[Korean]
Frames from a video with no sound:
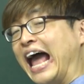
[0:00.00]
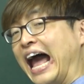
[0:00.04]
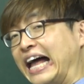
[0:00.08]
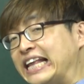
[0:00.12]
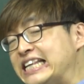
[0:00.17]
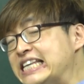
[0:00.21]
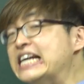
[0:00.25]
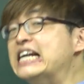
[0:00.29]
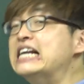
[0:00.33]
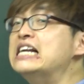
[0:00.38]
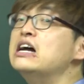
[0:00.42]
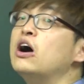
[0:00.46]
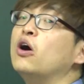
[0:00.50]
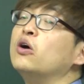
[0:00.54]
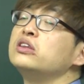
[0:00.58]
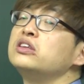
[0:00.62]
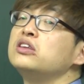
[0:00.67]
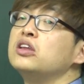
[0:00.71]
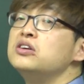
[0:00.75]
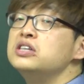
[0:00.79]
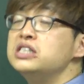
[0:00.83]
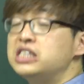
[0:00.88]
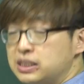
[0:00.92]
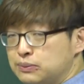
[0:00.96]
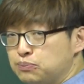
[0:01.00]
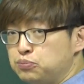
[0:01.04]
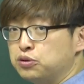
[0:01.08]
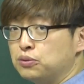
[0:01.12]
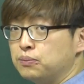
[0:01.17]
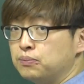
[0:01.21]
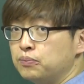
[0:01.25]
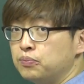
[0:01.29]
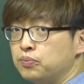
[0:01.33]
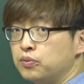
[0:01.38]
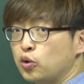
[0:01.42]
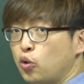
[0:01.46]
단일 어떤
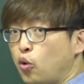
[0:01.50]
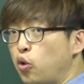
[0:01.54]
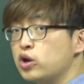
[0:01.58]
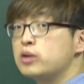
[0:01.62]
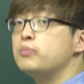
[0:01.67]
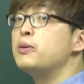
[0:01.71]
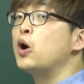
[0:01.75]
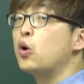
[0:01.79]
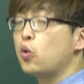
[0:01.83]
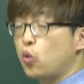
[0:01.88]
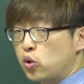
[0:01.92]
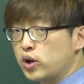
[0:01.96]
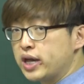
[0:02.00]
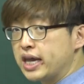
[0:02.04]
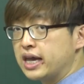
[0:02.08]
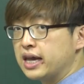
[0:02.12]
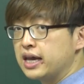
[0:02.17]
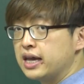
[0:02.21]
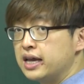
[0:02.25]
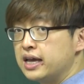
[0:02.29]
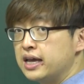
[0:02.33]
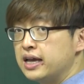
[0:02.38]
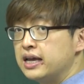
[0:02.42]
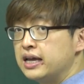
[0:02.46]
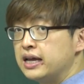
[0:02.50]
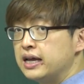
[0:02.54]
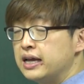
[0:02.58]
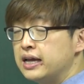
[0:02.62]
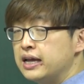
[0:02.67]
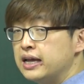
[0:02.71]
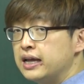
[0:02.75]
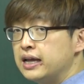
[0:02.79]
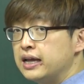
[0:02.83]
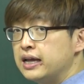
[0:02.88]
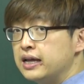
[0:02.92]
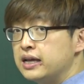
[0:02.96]
식품 고기면 고기
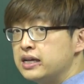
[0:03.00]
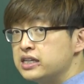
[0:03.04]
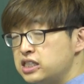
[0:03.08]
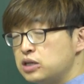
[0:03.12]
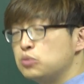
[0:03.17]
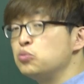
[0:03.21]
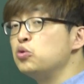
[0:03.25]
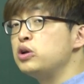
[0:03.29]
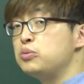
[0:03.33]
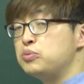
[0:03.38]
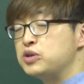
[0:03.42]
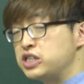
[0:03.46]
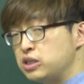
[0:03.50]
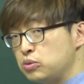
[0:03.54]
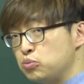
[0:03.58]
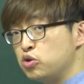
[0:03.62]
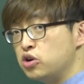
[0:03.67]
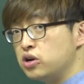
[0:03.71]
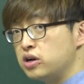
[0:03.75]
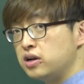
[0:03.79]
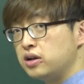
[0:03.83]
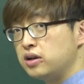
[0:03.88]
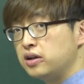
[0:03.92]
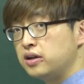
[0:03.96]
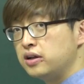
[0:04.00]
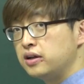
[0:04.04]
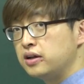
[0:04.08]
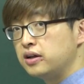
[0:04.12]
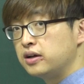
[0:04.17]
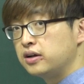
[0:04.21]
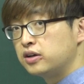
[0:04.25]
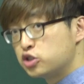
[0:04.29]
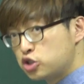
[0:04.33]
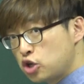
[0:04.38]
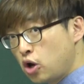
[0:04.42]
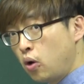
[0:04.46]
식물이면 식물
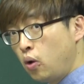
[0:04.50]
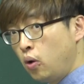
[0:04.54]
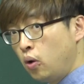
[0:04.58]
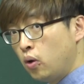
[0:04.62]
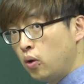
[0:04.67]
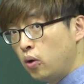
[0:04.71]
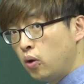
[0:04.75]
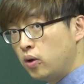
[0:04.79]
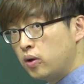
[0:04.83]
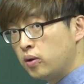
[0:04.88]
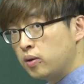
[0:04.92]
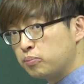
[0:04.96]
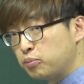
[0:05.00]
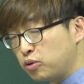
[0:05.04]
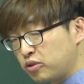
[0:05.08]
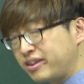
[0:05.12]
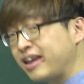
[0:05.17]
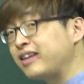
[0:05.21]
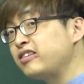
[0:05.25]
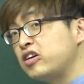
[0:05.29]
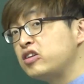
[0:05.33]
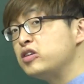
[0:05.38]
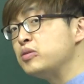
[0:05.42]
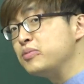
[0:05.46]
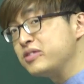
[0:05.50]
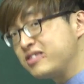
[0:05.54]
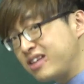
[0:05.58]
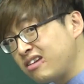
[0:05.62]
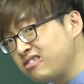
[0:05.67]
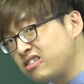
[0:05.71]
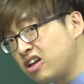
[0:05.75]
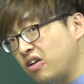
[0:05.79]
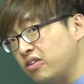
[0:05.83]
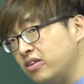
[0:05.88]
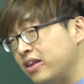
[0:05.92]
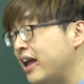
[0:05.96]
그죠? 뭐 생선이면
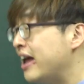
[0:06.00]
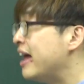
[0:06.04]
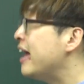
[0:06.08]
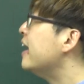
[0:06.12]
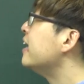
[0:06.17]
생선